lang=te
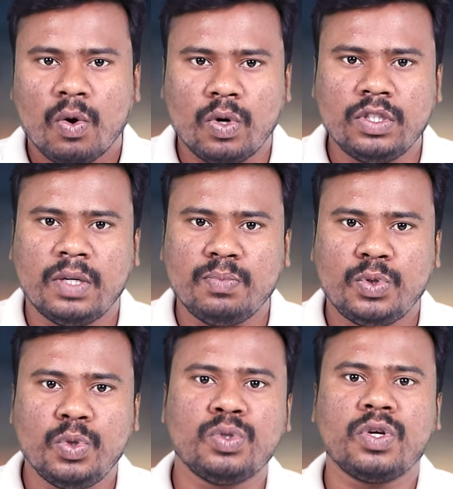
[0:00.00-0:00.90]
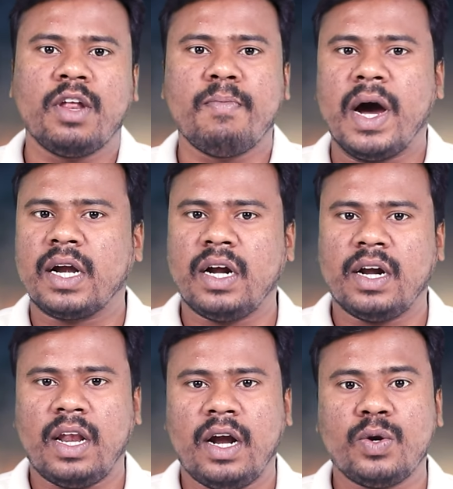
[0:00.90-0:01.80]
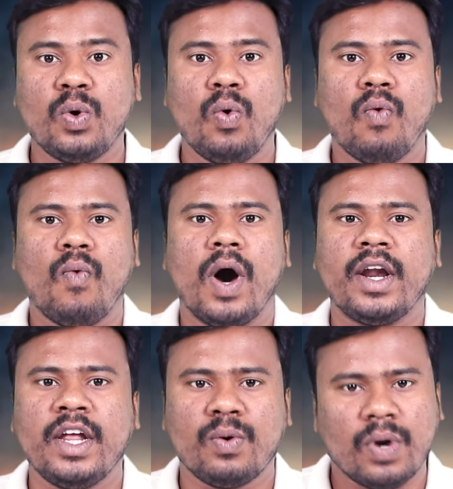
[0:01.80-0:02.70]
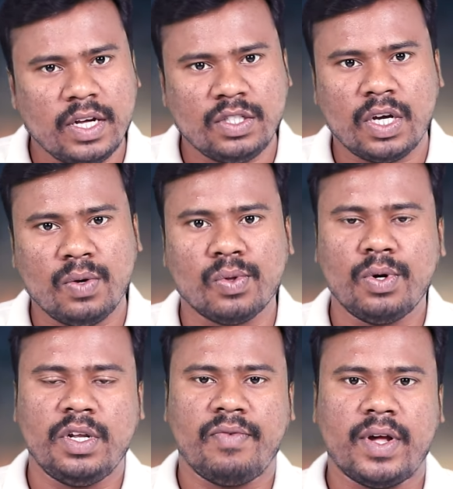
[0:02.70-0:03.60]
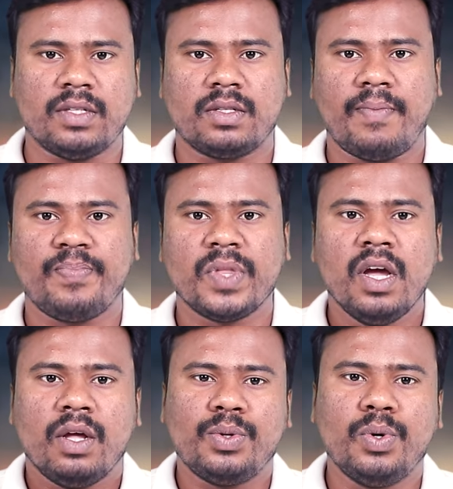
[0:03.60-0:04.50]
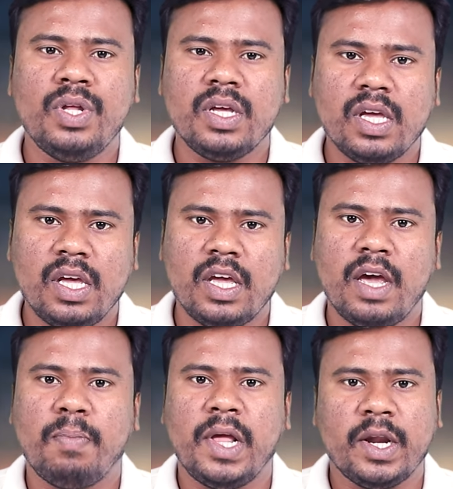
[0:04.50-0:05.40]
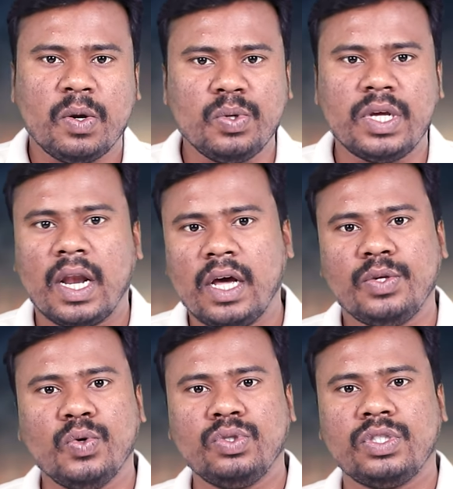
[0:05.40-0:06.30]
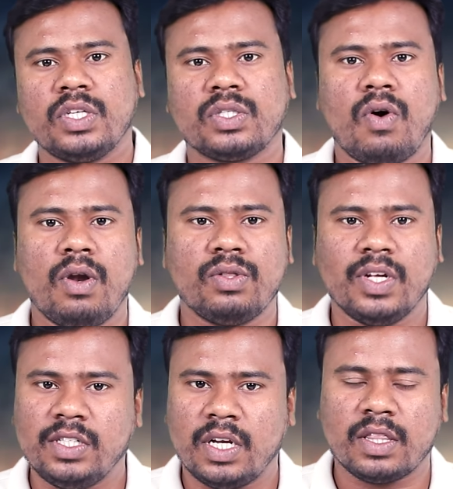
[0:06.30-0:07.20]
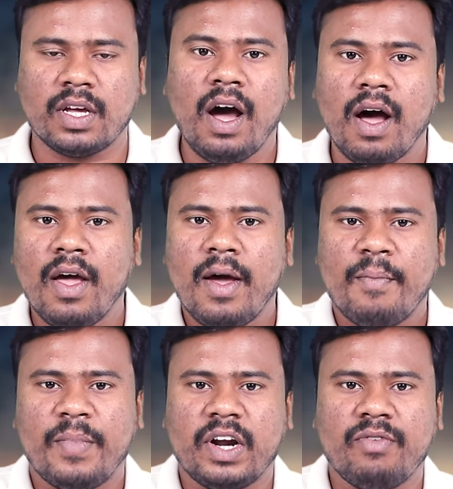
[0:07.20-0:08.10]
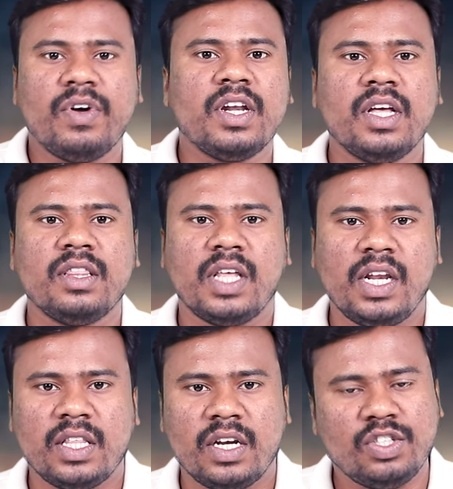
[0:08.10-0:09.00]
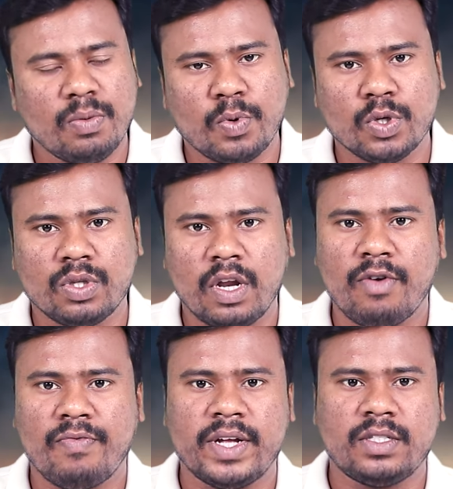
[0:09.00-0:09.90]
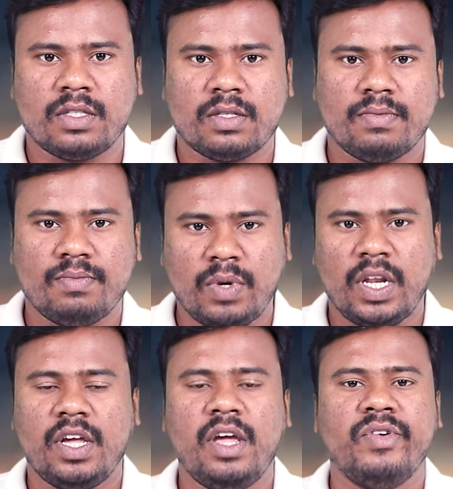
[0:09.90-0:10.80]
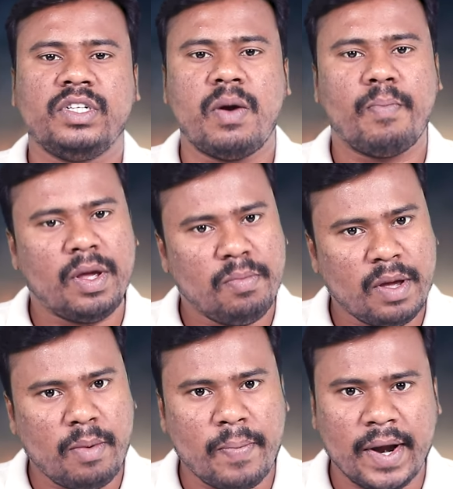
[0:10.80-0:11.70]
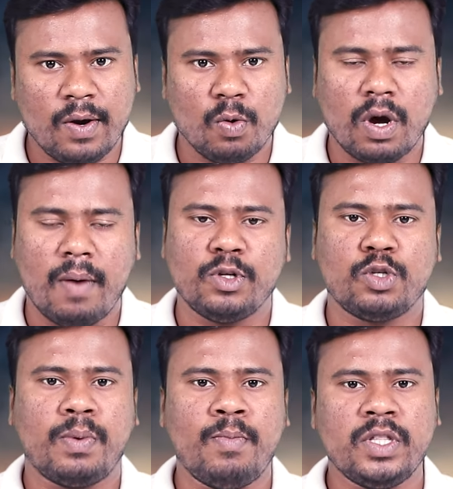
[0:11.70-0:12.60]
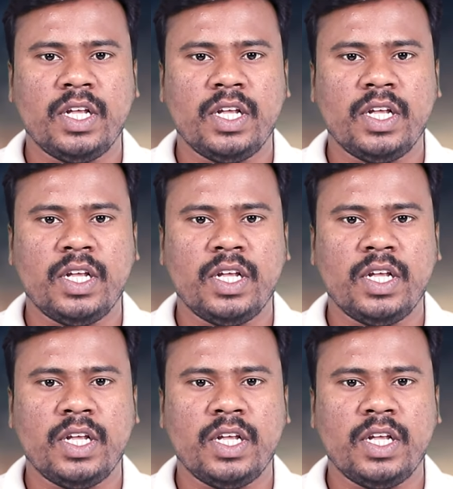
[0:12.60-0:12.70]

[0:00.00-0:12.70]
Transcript: కొంచెం చూసుకొని మాట్లాడాలంటూ వార్నింగ్ కూడా ఇచ్చారు ధోనీ ఫ్యాన్స్ ధోనీకి ఏ ప్లేయర్ను ఎలా యూజ్ చేసుకోవాలో తెలిసినంతగా మరెవ్వరికీ తెలియదని చెప్పుకొస్తున్నారు ఫ్యాన్స్ మరి ఈ విషయంపై మీ అభిప్రాయాలను కామెంట్స్ రూపంలో